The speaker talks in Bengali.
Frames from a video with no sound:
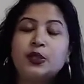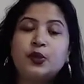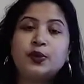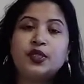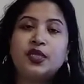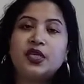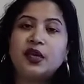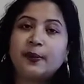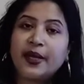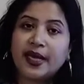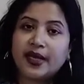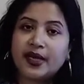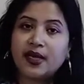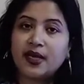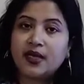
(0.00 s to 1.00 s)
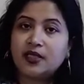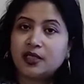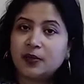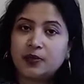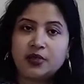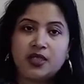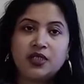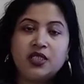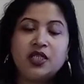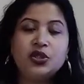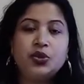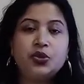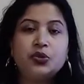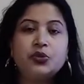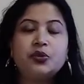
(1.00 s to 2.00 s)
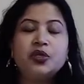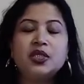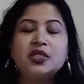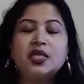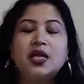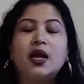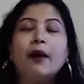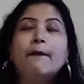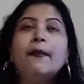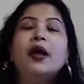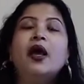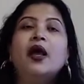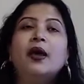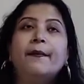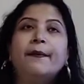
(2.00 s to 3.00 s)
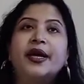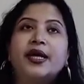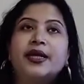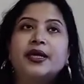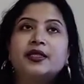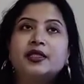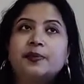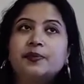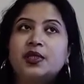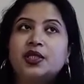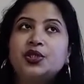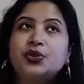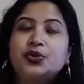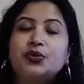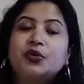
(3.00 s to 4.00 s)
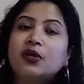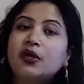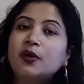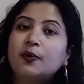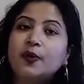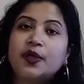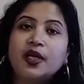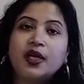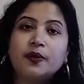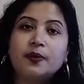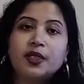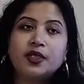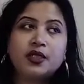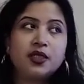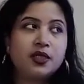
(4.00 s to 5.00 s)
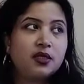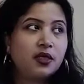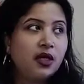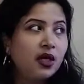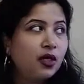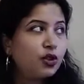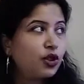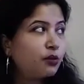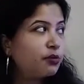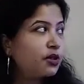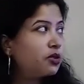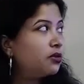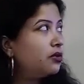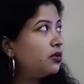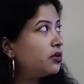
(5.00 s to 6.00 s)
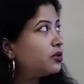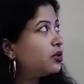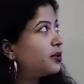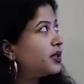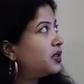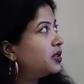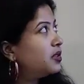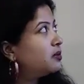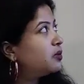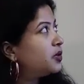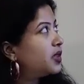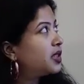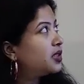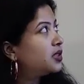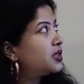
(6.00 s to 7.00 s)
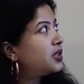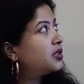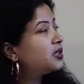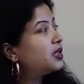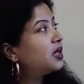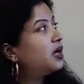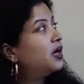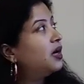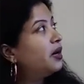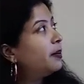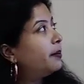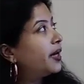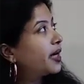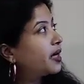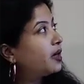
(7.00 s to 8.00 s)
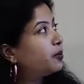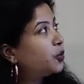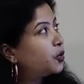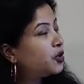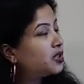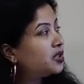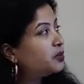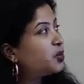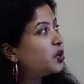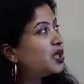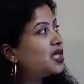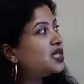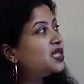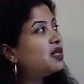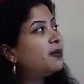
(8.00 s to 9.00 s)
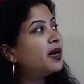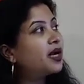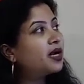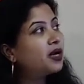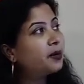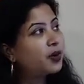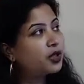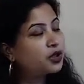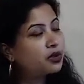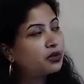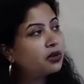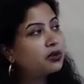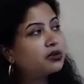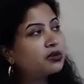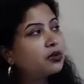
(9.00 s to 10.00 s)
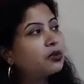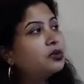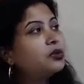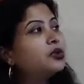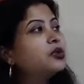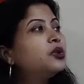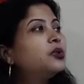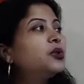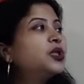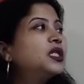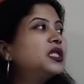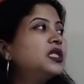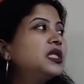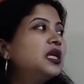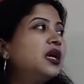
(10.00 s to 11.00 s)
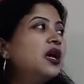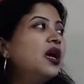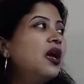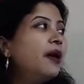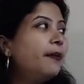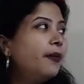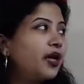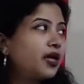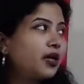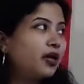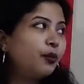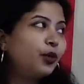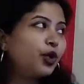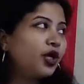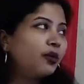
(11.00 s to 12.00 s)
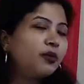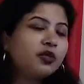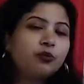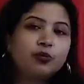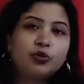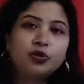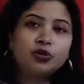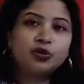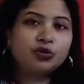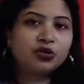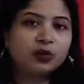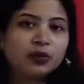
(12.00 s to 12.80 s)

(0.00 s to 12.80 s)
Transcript: আমি তোমাদেরকে ব্যাখ্যা চ্যাপ্টার দিয়ে শুরু করেছিলাম ব্যাখ্যা চ্যাপ্টারে শুরু করার পরে আমাদের টপিকগুলো তোমাদের মনে আছে যে ব্যাখ্যার প্রকৃতি পড়িয়েছি ব্যাখ্যার প্রাসঙ্গিকতাও গুরুত্ব পড়িয়েছি ব্যাখ্যার প্রকারভেদ পর্যন্ত